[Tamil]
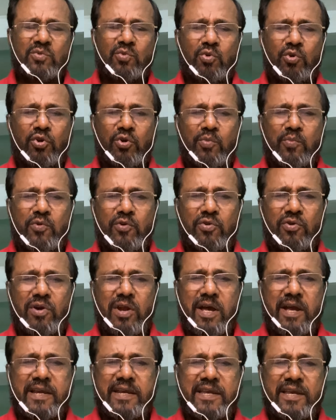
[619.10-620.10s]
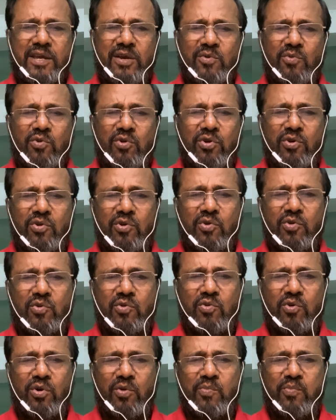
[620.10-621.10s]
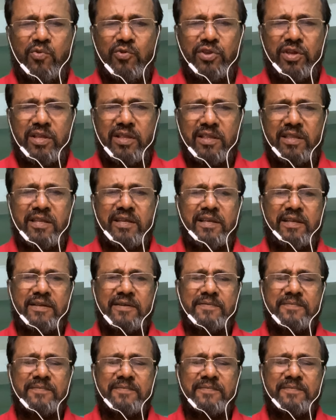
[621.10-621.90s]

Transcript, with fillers: ஒரு பொருளாகிய ஒன்றுக்குள் பொதிந்து